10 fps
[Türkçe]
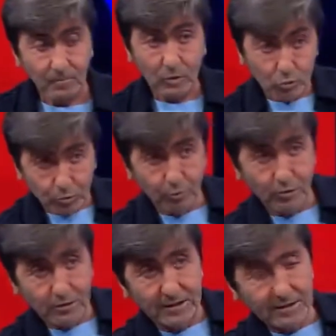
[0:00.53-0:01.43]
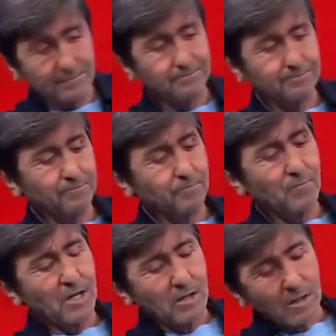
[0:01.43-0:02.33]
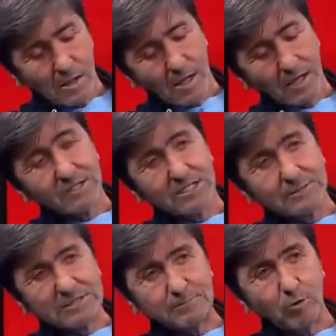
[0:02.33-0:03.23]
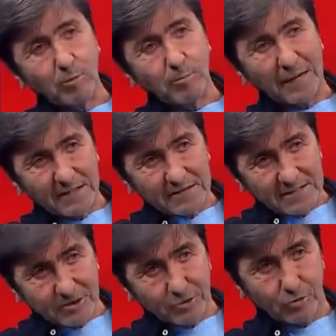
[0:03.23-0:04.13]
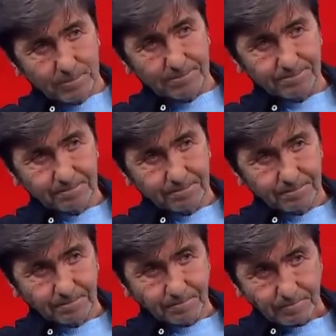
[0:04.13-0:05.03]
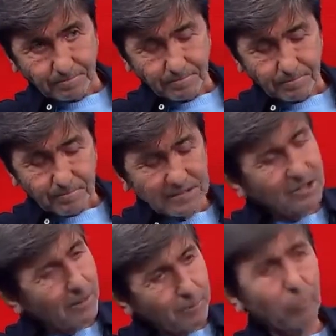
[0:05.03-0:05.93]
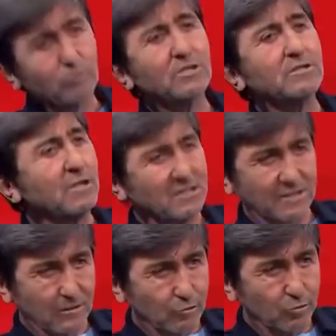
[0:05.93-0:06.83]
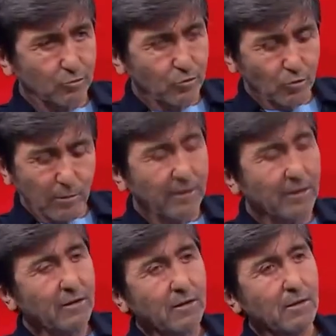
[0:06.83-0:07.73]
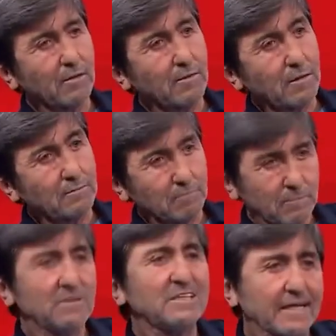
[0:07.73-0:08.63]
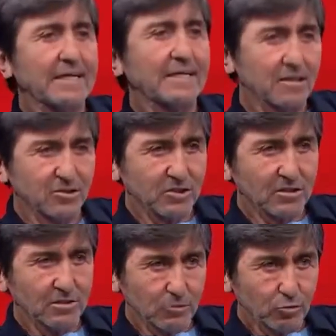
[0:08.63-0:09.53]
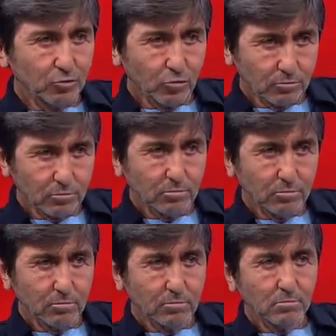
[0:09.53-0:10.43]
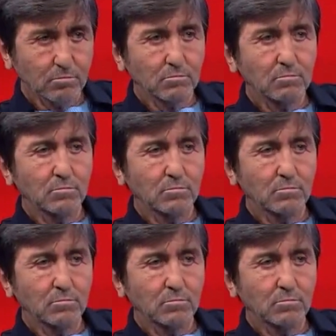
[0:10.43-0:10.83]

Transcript: üç büyüklerin Adana Demirspor'u parantez açıyorum. Şampiyon olacaklarını asla düşünmüyorum ama yine renk katacaklarını düşünüyorum. Bir sonraki hafta Adana